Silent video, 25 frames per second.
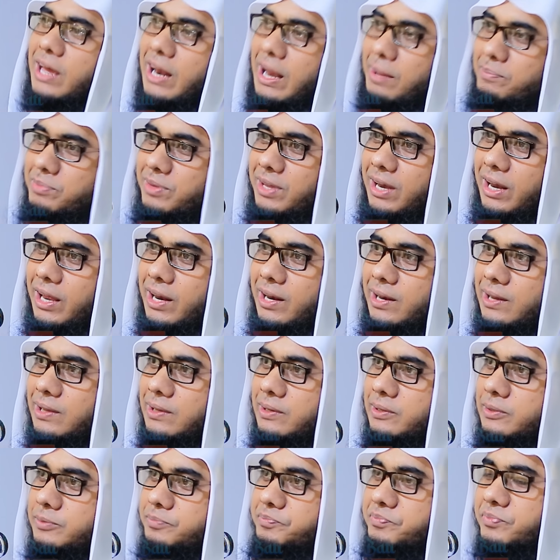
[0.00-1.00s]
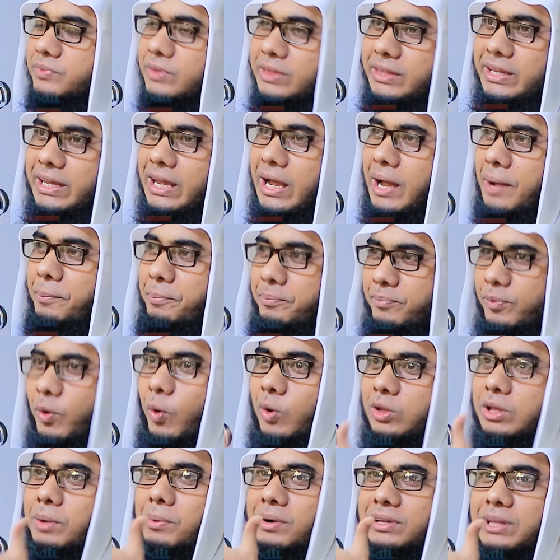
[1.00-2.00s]
সালাম দিলেন দিয়া
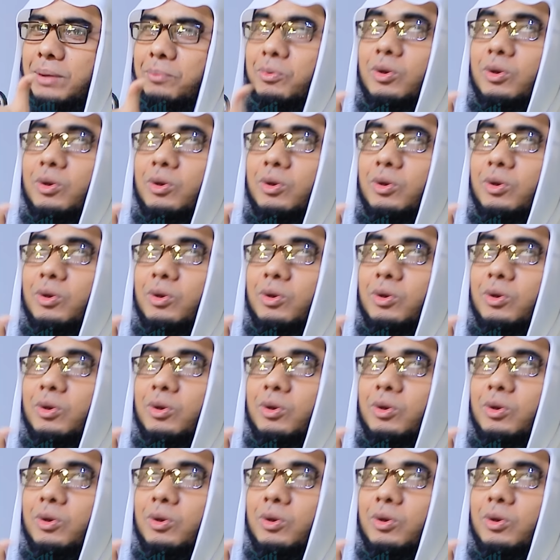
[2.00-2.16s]
কথাবার্তা